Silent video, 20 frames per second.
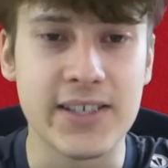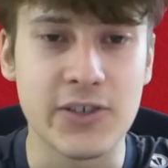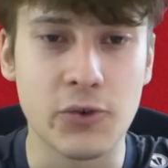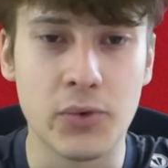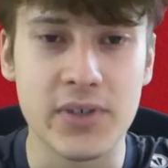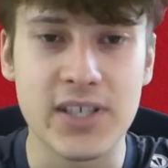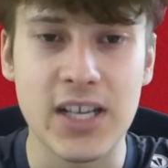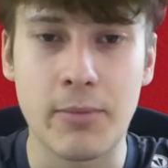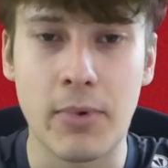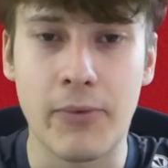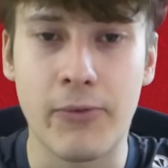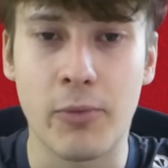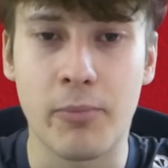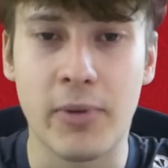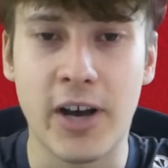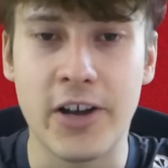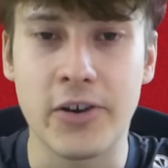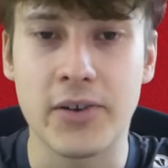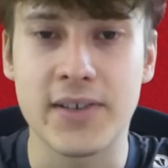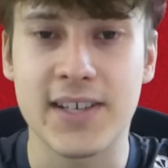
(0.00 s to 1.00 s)
So sind wir vor
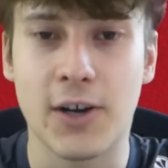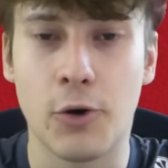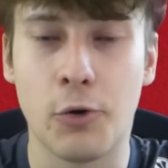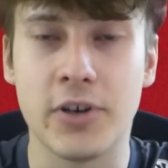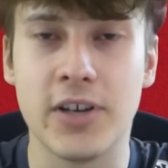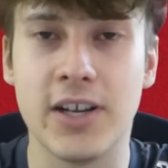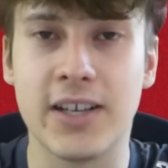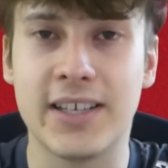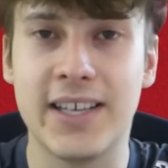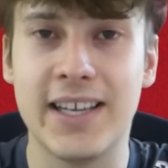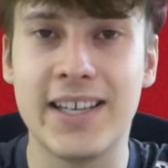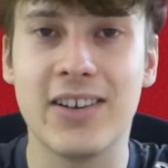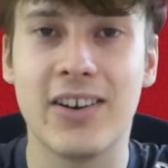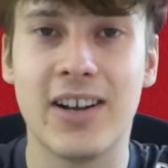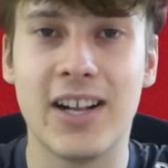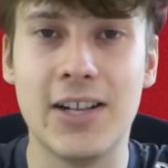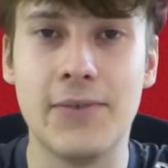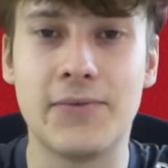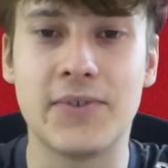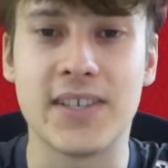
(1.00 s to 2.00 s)
auch in der
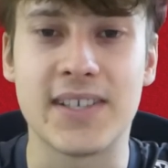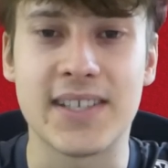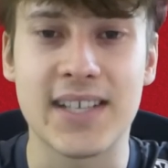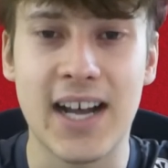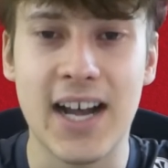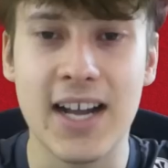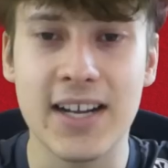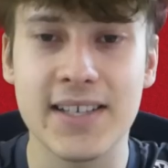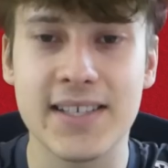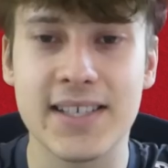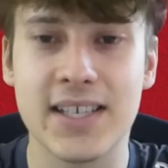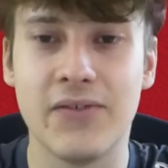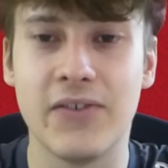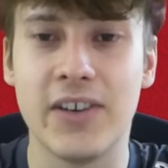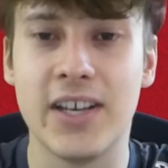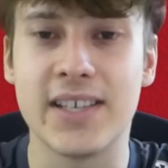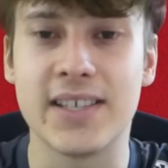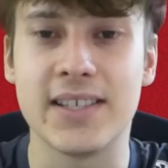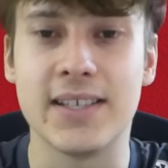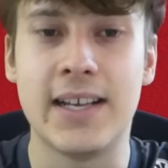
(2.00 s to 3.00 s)
kicker 11 des Tages
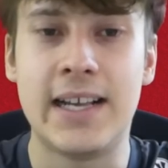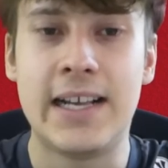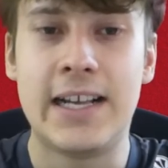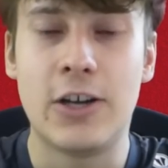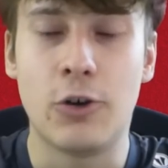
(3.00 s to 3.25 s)
gewesen.